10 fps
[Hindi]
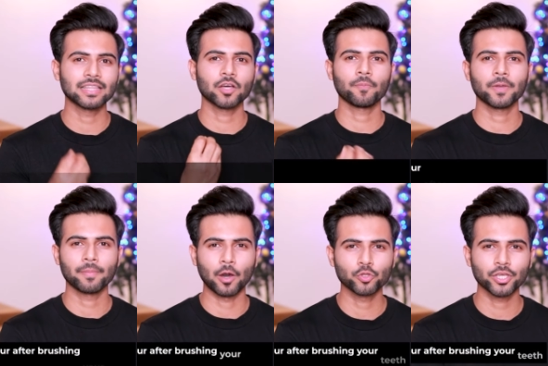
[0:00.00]
देता हूँ अपने
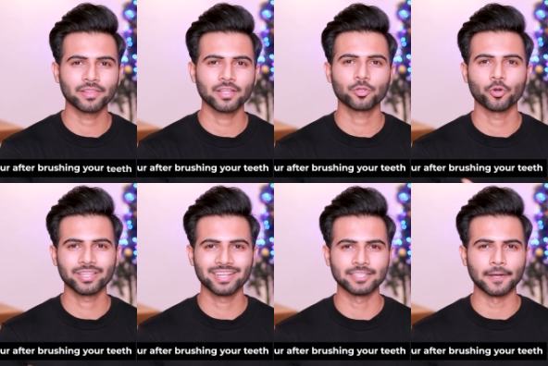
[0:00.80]
माउथ के अंदर
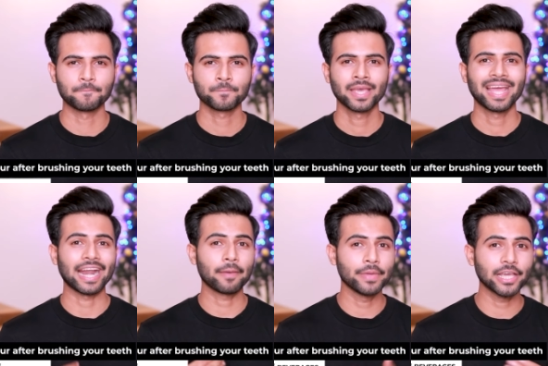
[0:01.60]
थोड़ी देर तक
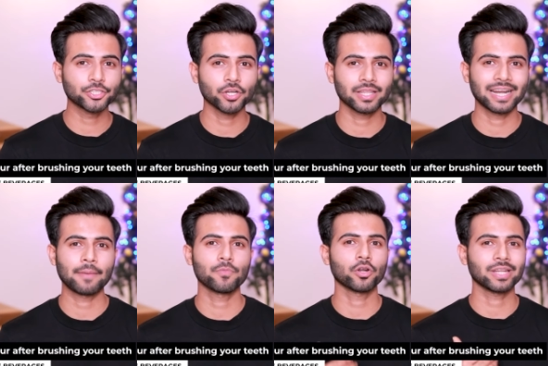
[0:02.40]
एंड मेक श्योर दैट
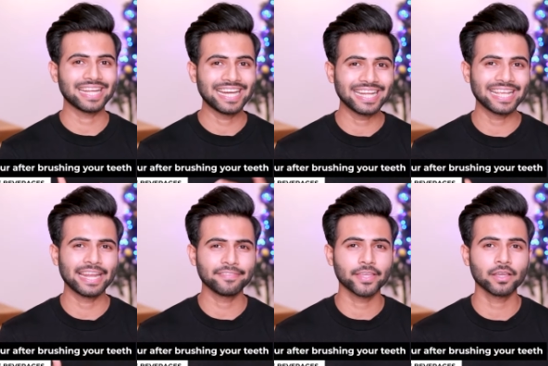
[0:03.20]
आई एम नॉट ईटिंग
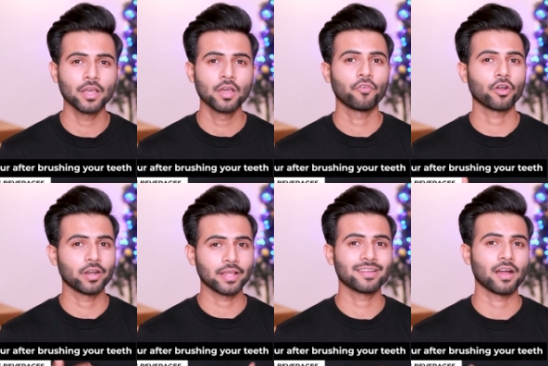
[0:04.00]
एनी थिंग फॉर
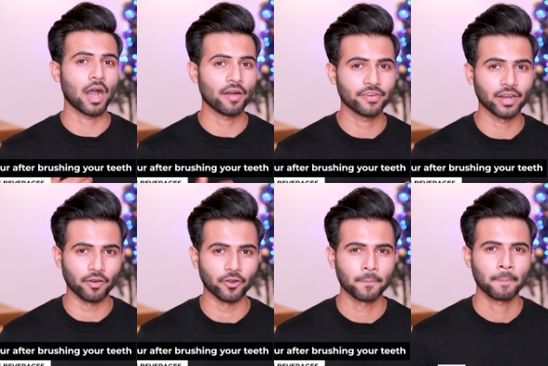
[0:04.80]
अनदर हाफ एन
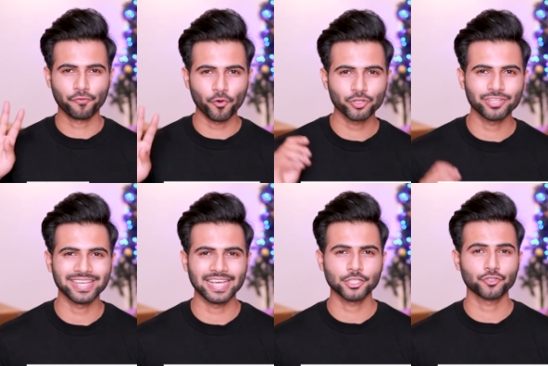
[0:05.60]
आवर फोर्थ
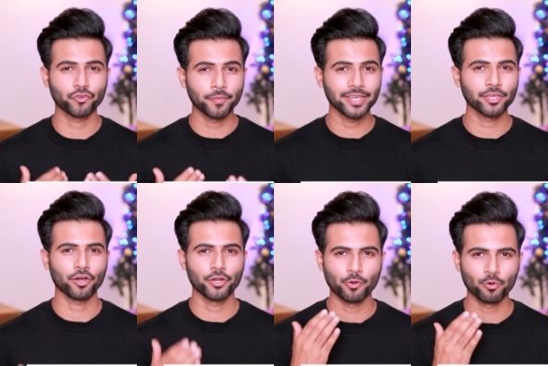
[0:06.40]
थिंग इज ट्रिमिंग
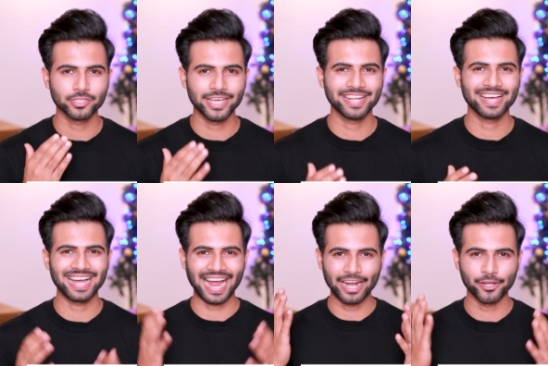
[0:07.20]
योर नोज एरिया
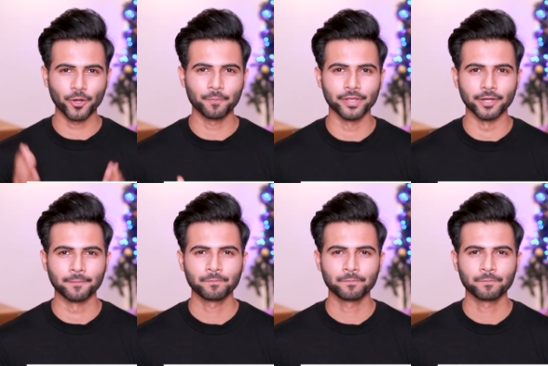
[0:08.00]
एंड योर बियर